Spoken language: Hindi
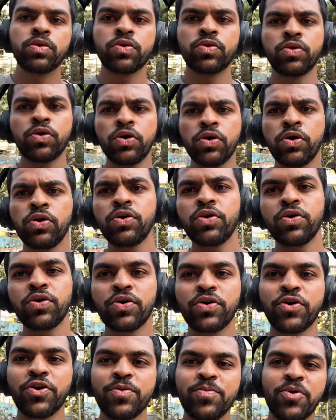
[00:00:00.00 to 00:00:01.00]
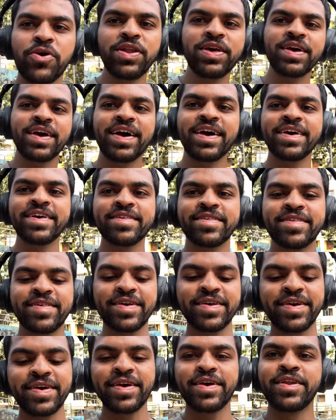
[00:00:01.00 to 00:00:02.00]
सो गुड मॉर्निंग गाइस
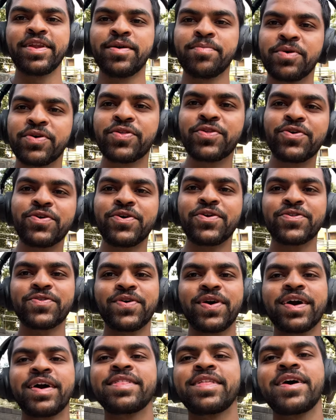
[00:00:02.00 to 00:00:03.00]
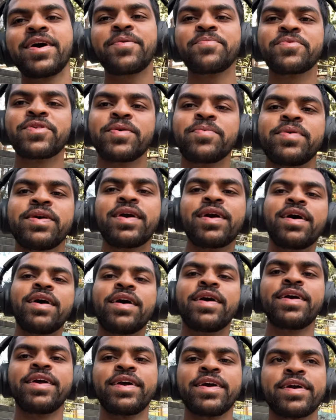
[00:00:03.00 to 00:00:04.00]
नमस्ते और स्वागत है आप सभी का
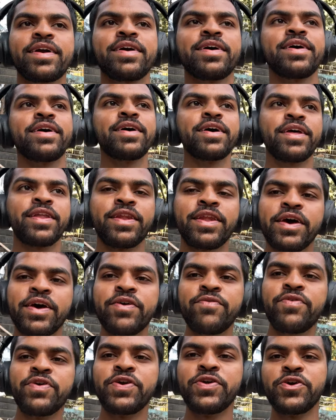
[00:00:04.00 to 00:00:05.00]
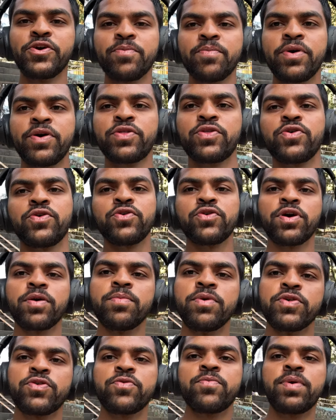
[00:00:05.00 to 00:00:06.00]
एक नए वीडियो में तो
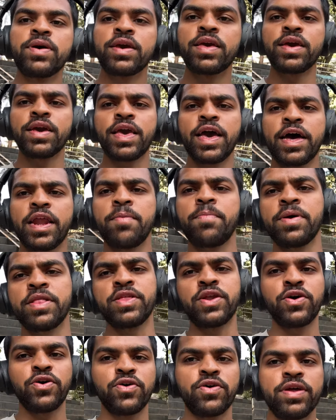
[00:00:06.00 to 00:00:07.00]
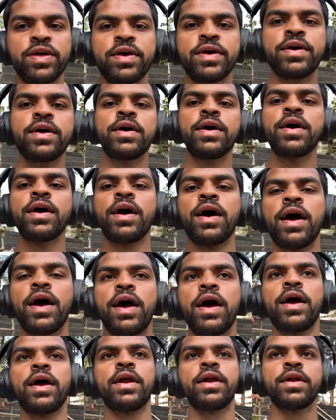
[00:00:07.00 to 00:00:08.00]
अभी सुबह के 11:15 पंद्रह और
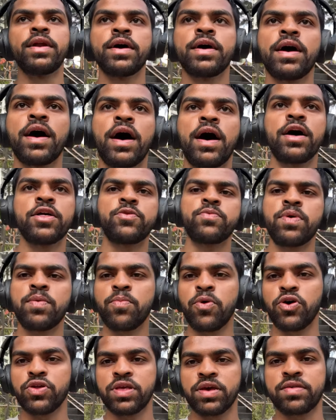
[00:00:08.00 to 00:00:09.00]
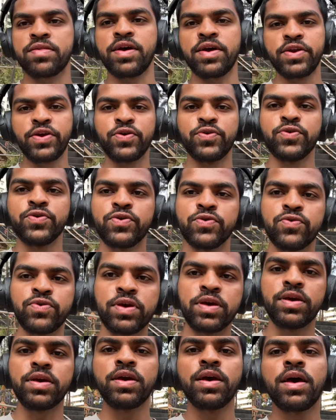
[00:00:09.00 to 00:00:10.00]
एंड आज मैं बहुत एक्साइटेड हूँ
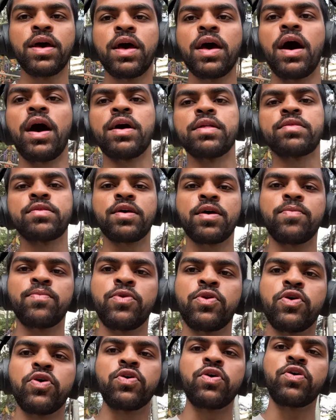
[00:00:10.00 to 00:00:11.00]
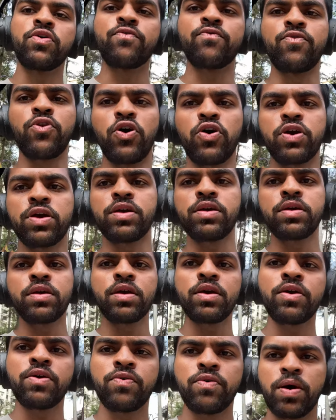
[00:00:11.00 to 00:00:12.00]
क्योंकि आज से हम लोग व्लॉगिंग
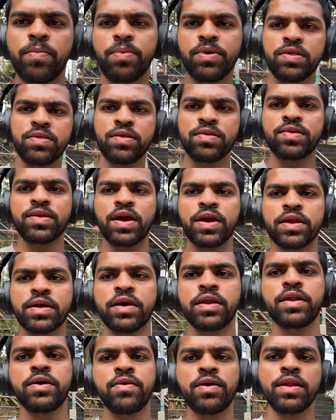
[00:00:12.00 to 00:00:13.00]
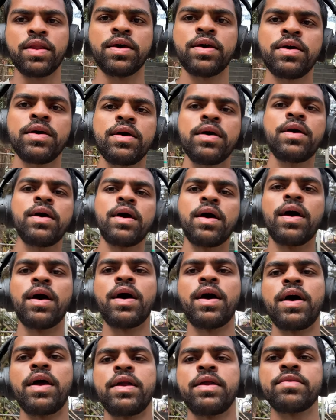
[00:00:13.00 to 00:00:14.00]
वापस से स्टार्ट करने वाले
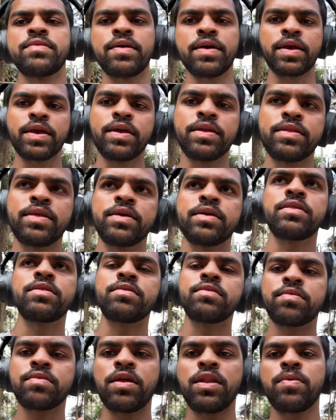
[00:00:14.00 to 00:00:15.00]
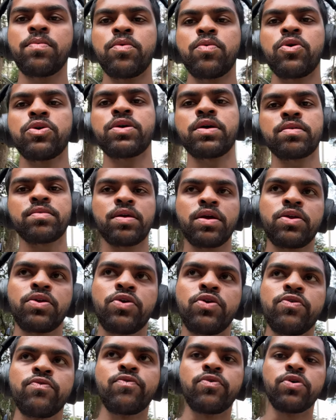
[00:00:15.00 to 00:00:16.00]
हैं एंड सेकेंड थिंग जिसके लिए मैं बहुत
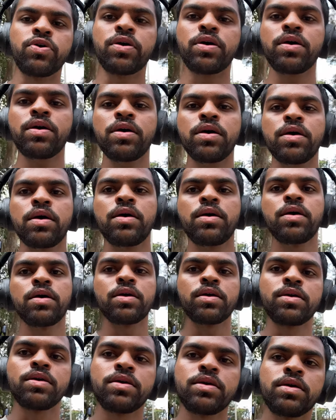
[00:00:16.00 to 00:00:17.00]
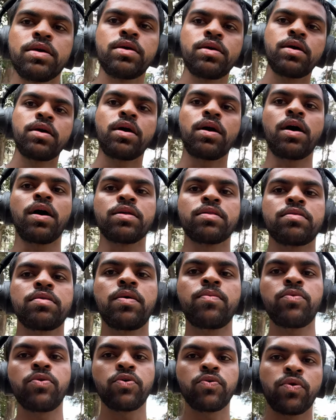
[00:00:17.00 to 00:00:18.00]
एक्साइटेड हूँ वो है कि आज से
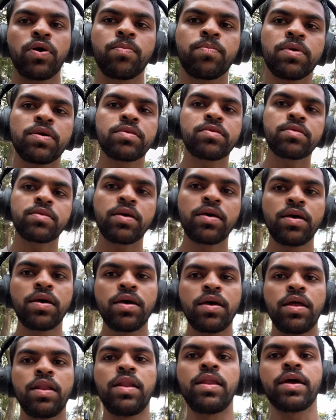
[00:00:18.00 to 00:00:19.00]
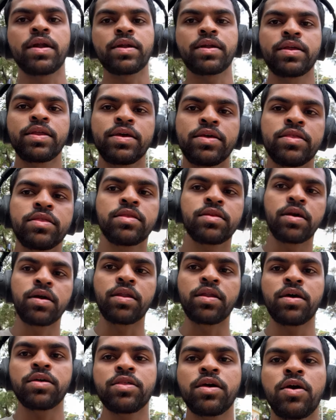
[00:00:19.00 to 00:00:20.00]
हम लोग वापस लेग ट्रेन
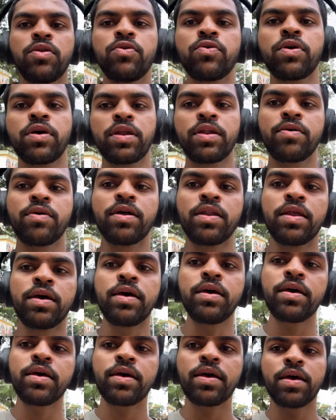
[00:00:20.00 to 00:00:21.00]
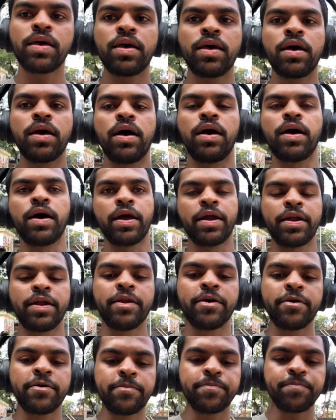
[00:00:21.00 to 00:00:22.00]
करना चालू करने वाले एंड